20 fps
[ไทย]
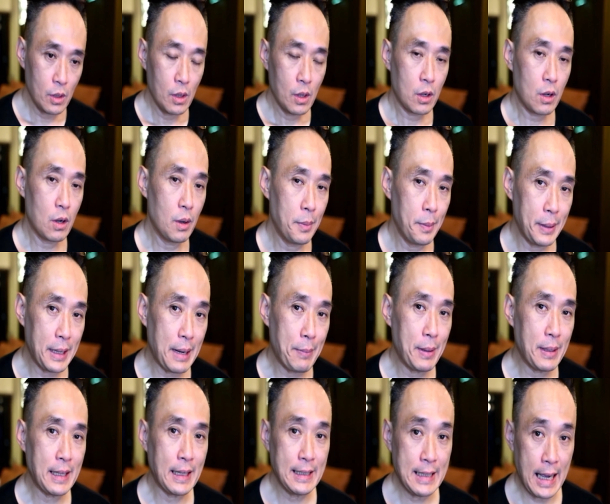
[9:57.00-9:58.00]
ก็มันเป็นการผ่า
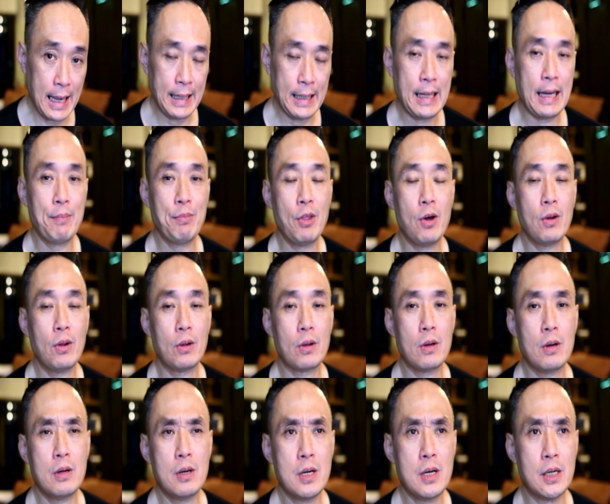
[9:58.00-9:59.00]
ตัดใหญ่นะครับเนาะ
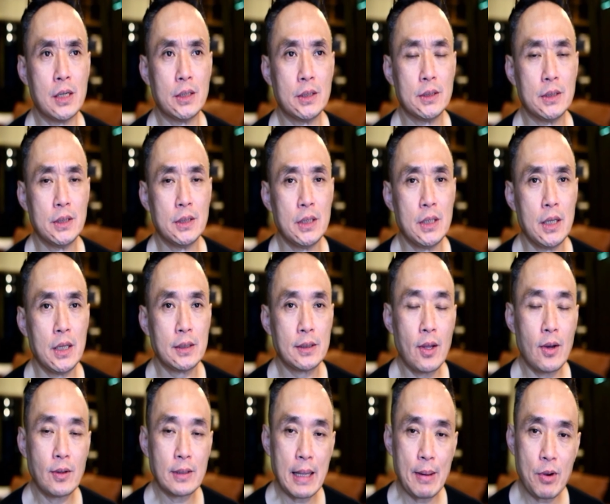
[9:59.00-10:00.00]
ก็ ต้
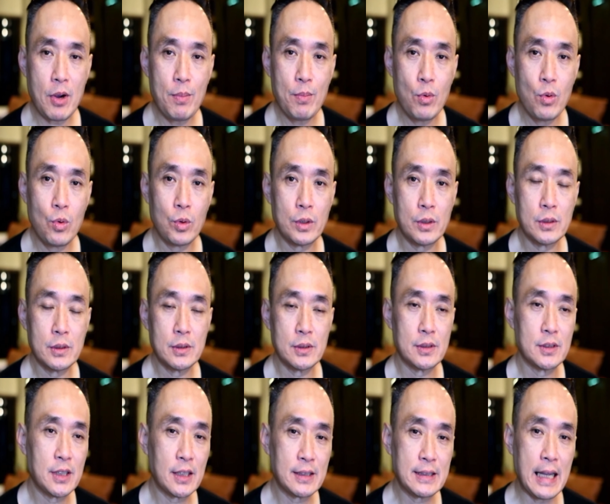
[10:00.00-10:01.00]
องทำข้อมูล
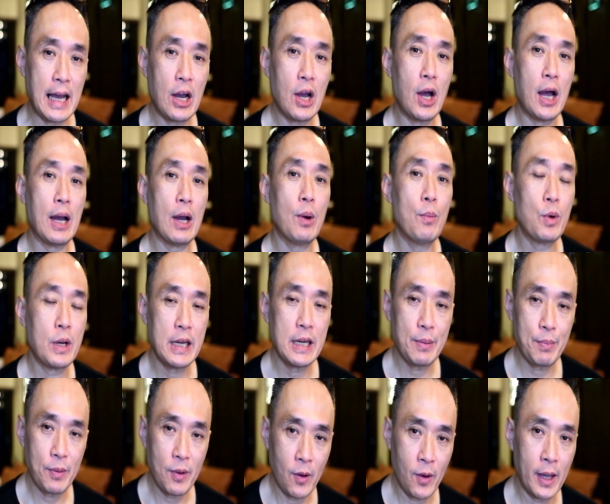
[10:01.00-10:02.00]
ศึกษาหาข้อมูลให้เรีย
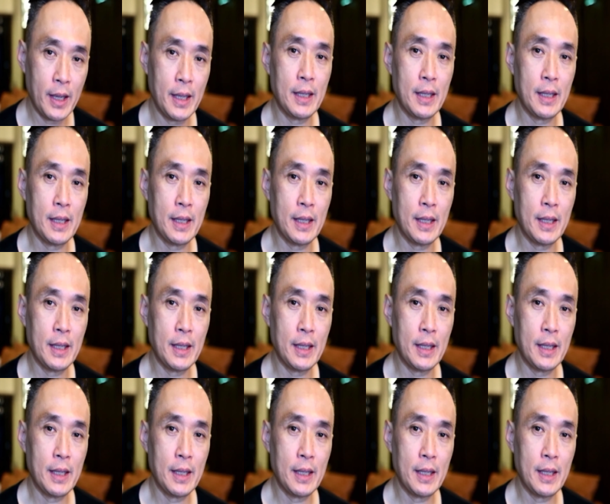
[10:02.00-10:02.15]
บร้อย